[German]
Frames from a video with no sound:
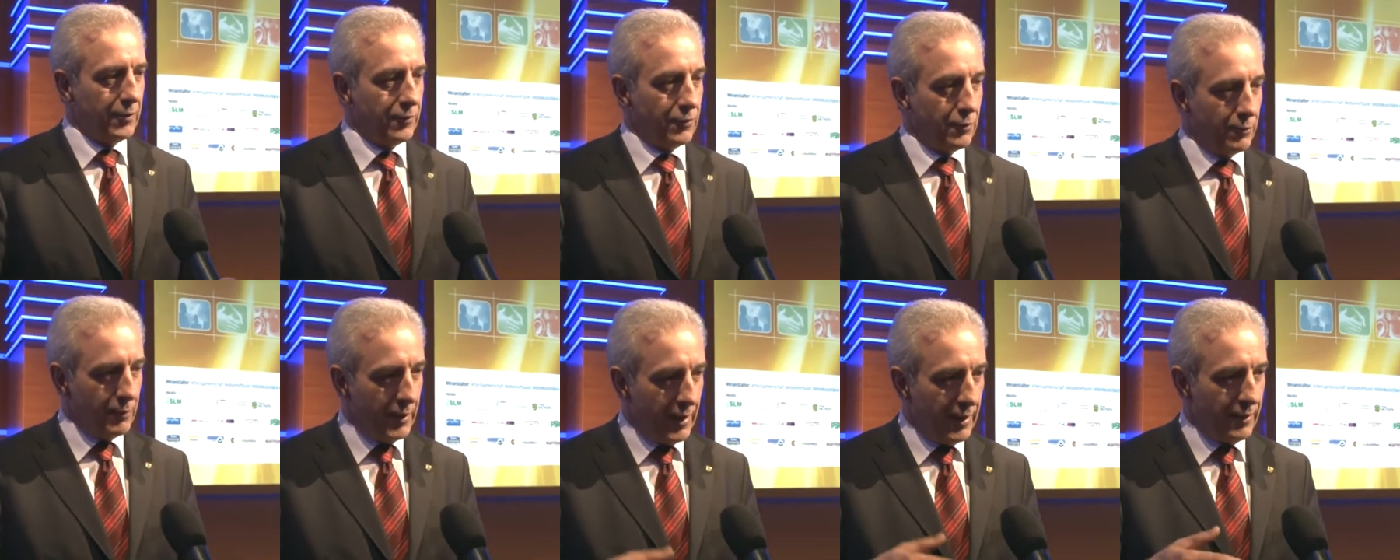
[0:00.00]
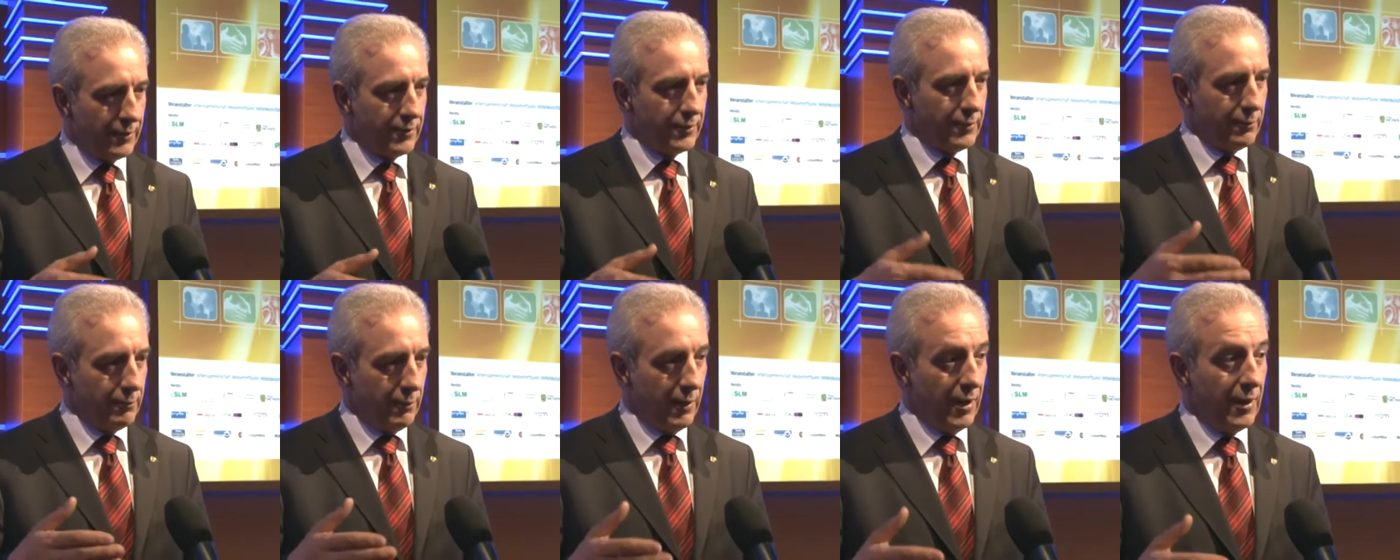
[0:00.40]
zum
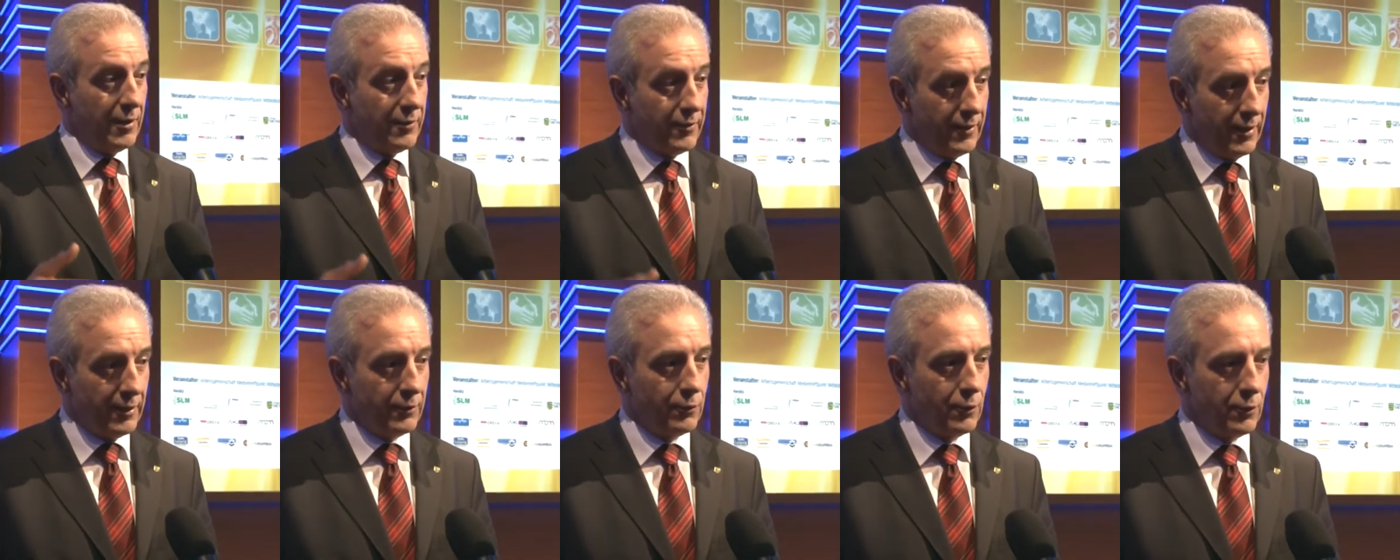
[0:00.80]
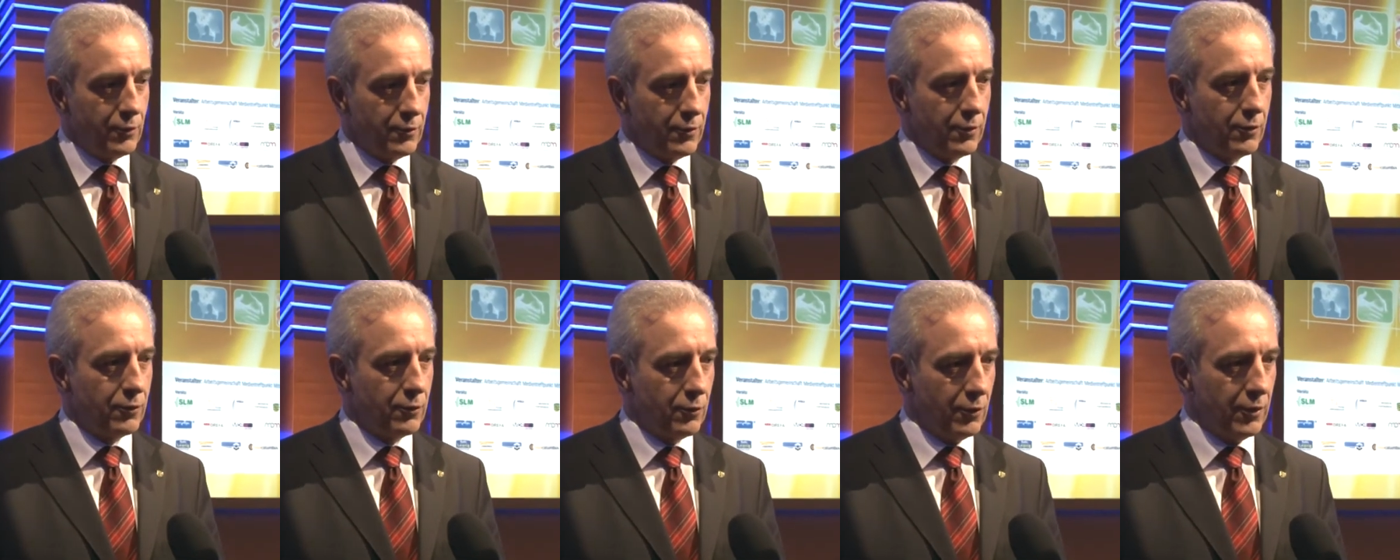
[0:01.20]
ersten Mal seit
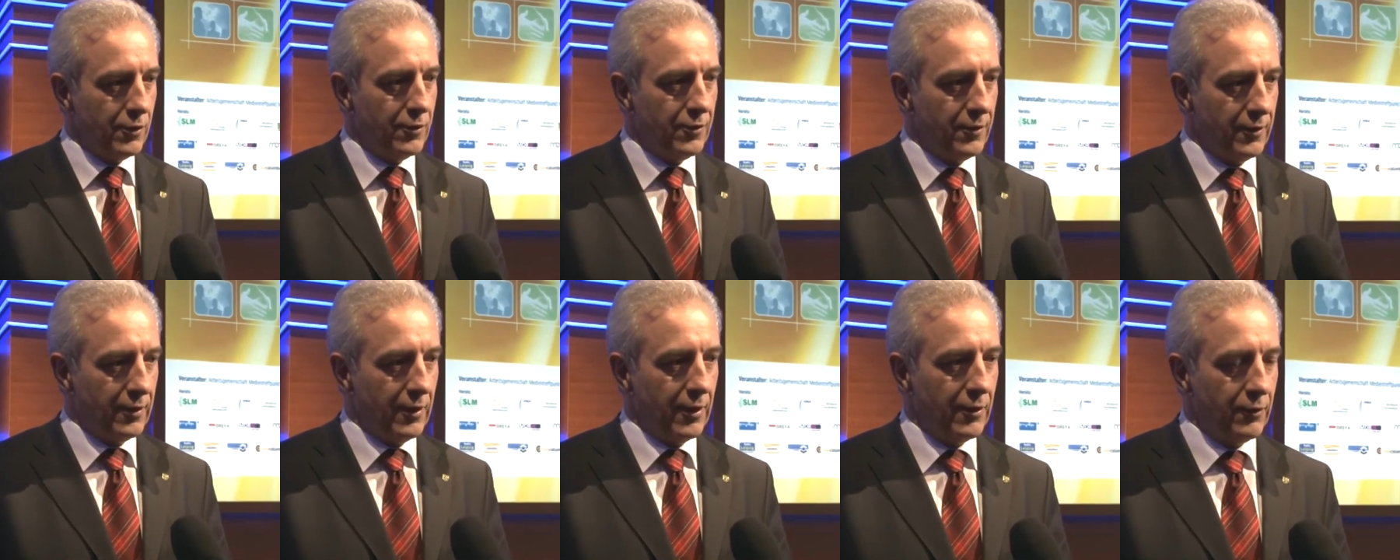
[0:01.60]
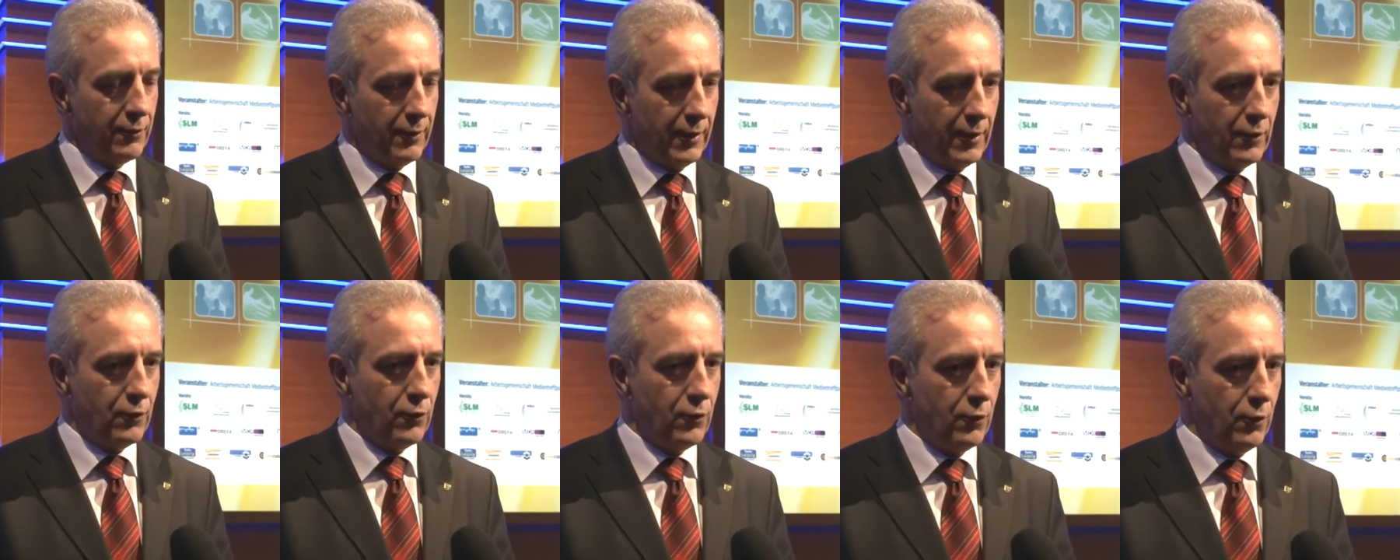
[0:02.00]
1990 mhm. als
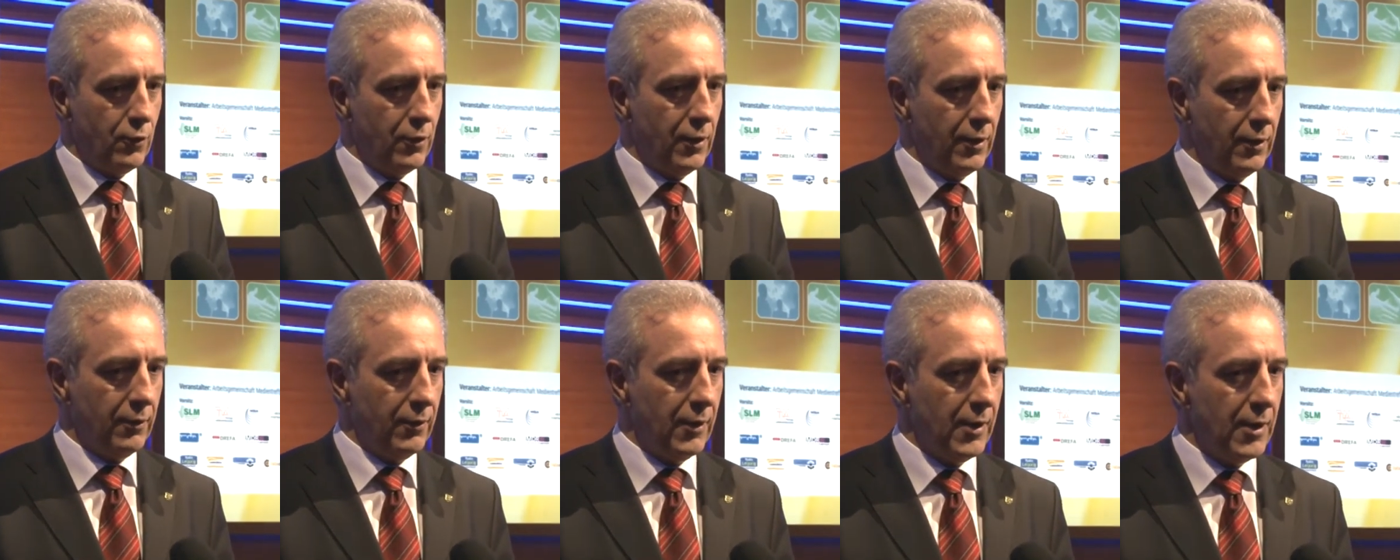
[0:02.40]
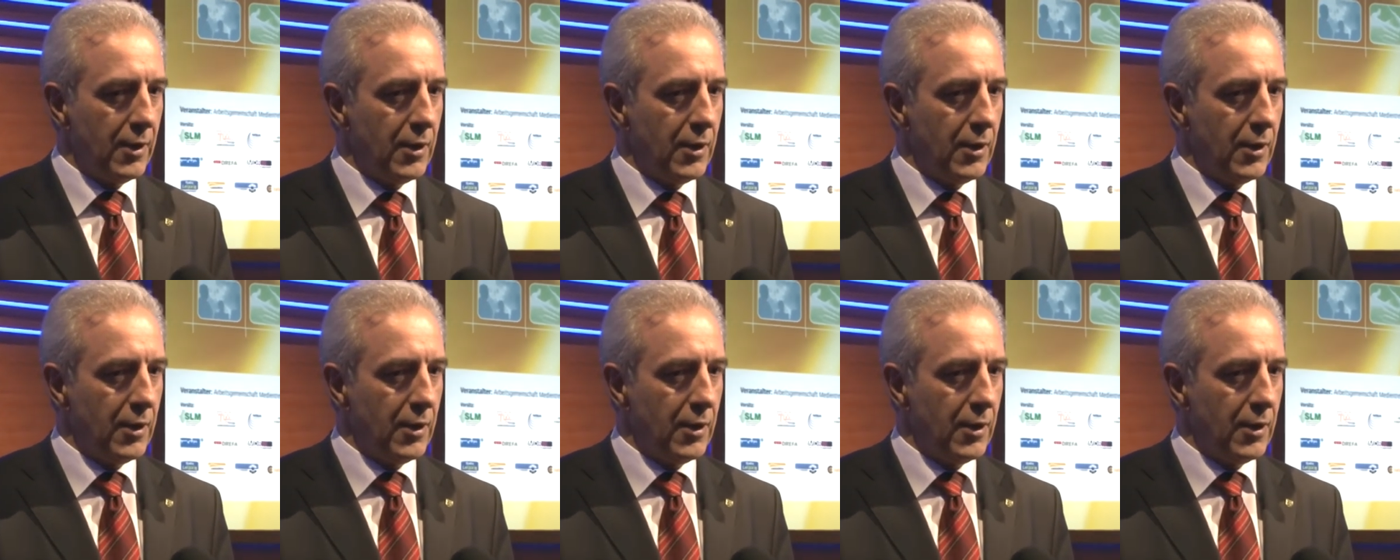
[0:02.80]
Wegzüge.